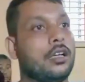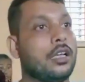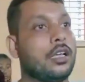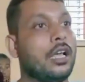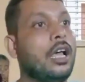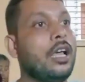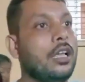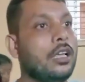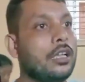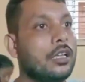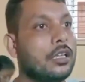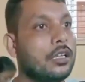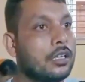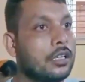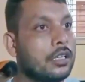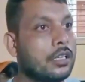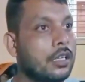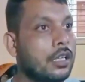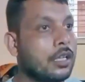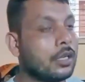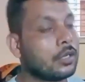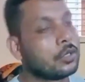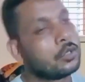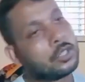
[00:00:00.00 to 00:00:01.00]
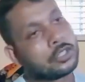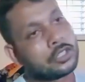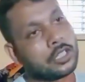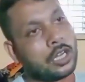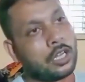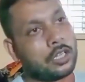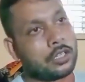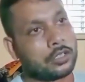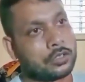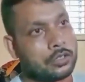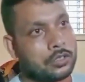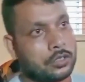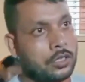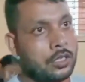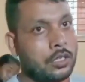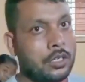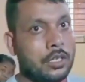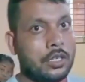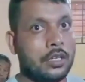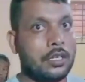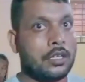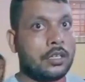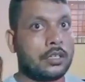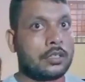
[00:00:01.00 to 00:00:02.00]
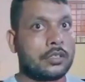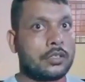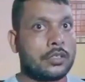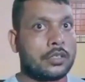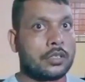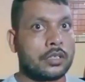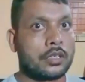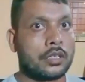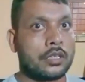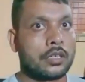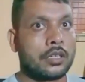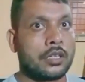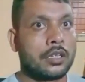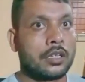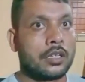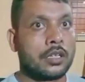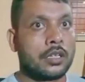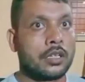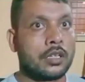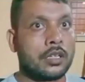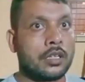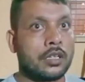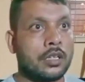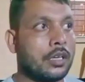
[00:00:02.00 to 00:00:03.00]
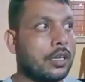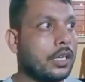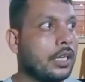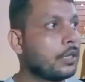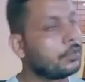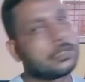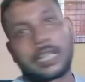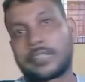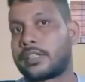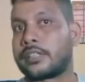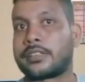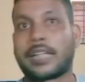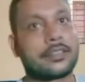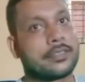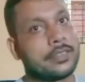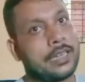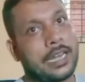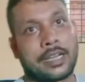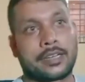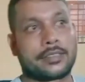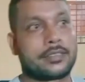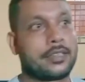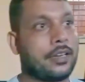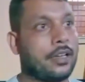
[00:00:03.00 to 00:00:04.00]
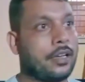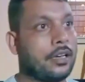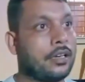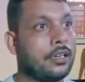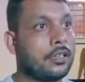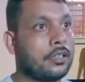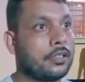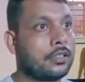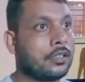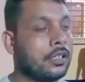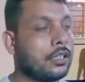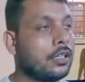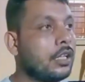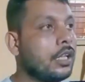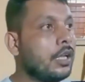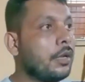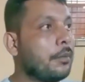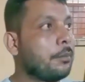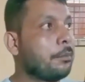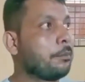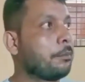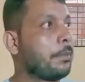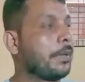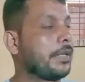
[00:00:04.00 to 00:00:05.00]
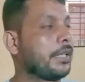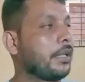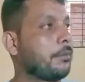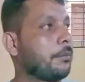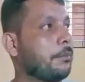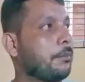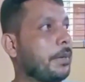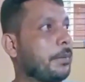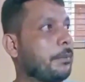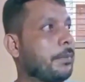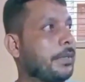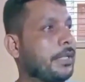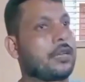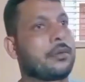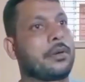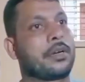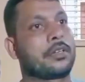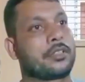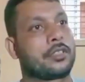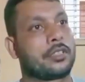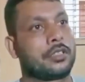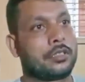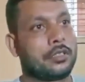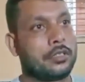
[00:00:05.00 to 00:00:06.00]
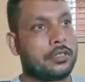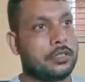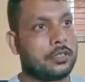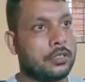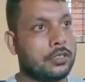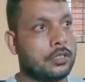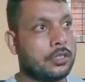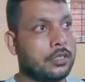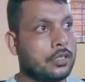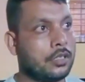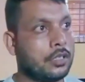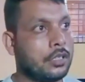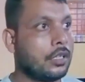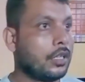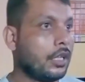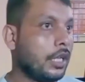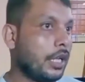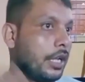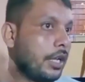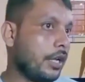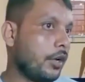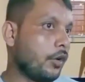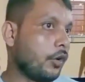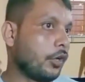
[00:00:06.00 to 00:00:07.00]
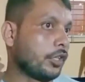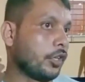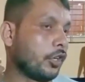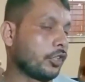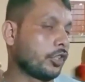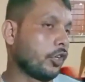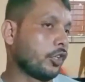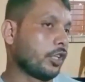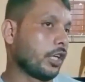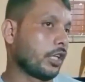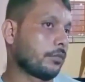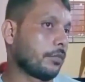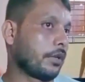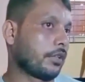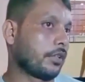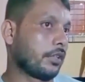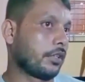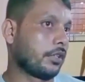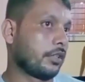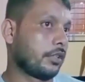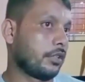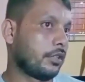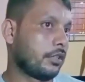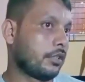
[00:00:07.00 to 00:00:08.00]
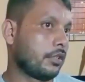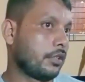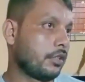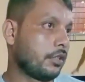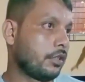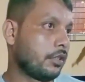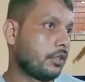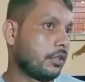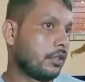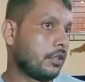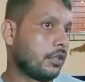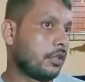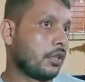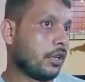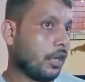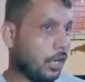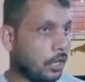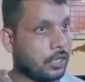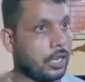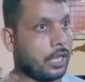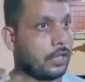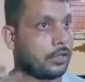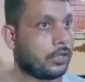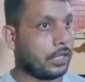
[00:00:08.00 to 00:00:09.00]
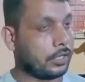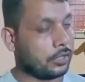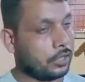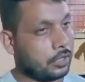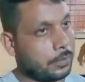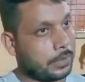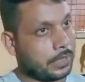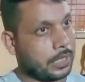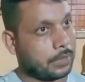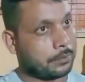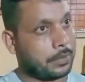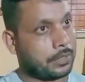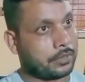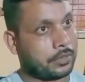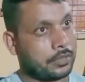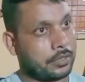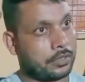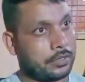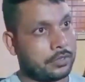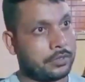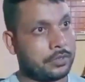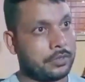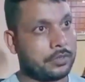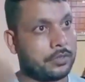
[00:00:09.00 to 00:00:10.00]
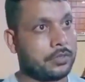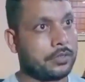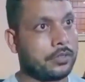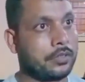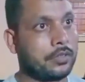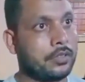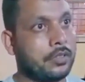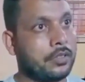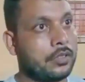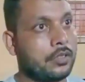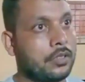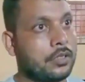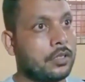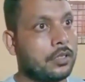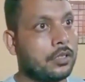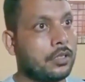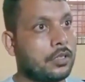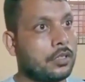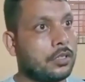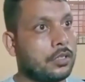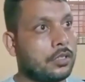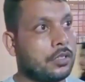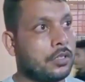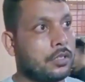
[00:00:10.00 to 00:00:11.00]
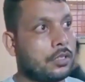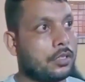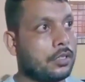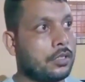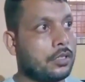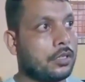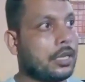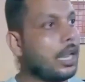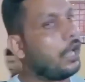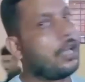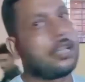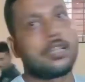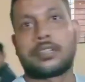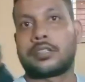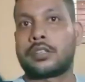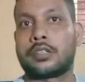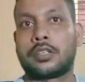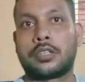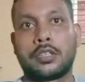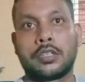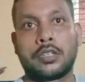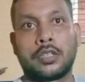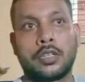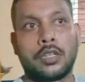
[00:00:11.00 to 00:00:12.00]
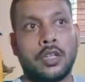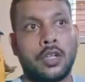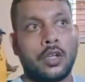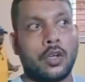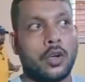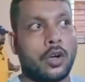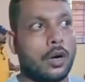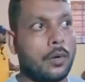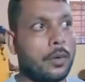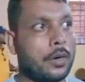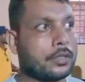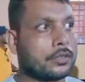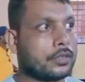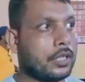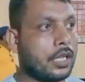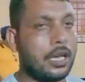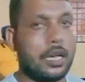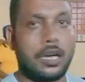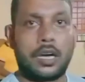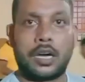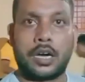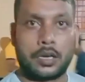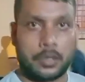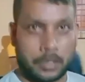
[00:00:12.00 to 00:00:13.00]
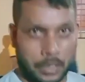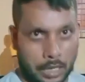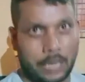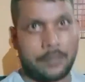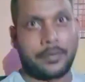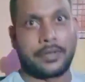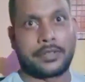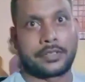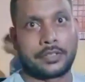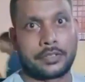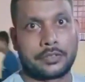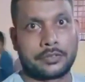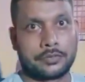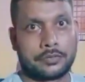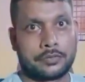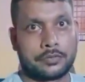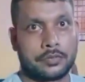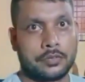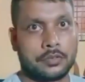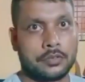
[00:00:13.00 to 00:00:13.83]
খবর ছড়িয়ে পড়তেই চাঞ্চল্য দেখা দেয় গোটা এলাকায় কি কারণে এমন ঘটনা সংঘটিত হয়েছে তা এখনও জানা যায়নি তবে পুলিশের তরফে তদন্ত অব্যাহত রয়েছে বলে জানা গেছে